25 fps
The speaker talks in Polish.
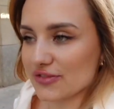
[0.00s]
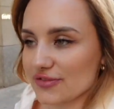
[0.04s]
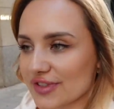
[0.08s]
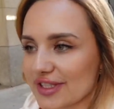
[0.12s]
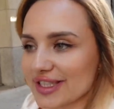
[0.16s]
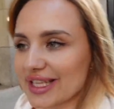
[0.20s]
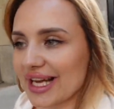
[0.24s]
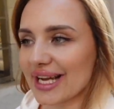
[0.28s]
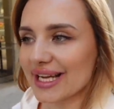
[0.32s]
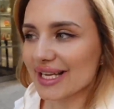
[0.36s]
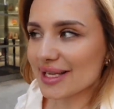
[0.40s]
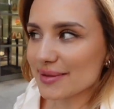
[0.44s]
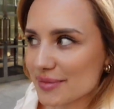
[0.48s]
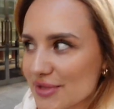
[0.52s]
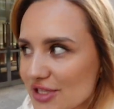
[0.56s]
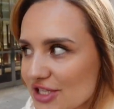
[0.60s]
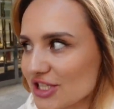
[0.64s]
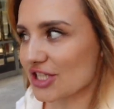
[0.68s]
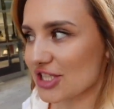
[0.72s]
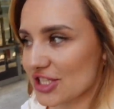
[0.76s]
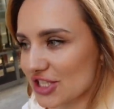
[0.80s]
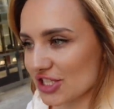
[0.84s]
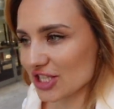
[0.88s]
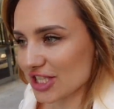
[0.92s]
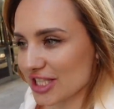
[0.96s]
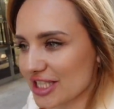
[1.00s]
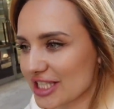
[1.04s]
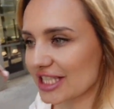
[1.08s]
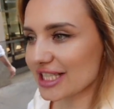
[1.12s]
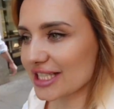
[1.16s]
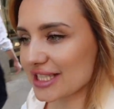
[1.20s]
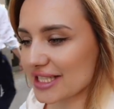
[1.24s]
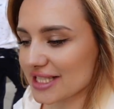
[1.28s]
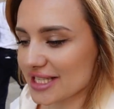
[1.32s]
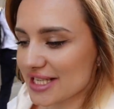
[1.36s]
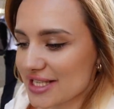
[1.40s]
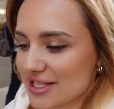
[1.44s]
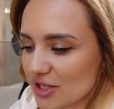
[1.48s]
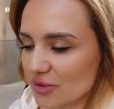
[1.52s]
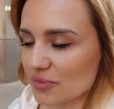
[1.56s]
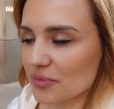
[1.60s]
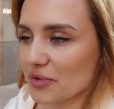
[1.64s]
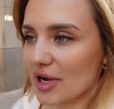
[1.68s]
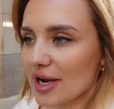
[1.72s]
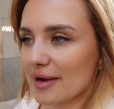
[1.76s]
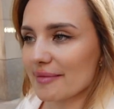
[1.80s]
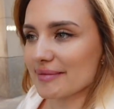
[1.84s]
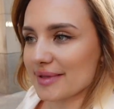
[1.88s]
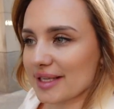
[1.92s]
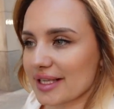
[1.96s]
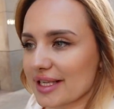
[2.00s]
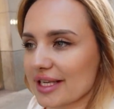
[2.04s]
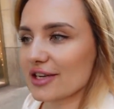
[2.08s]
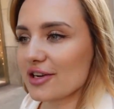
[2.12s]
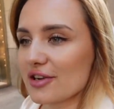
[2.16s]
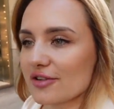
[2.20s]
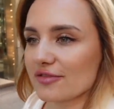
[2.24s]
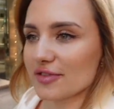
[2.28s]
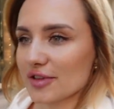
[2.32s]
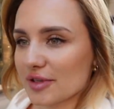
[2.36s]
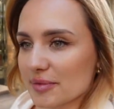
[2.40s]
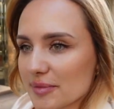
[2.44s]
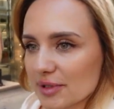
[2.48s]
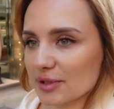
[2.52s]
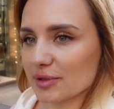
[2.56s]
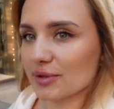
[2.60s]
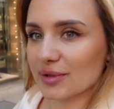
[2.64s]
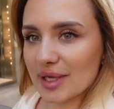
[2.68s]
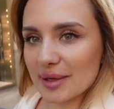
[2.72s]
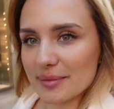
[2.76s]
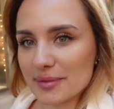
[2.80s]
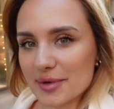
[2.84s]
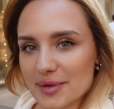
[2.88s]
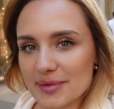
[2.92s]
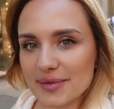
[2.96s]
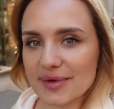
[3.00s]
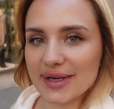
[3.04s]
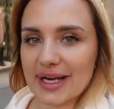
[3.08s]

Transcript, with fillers: Wydaje mi się, że nigdy nie zrobiłam takiego filmiku na moim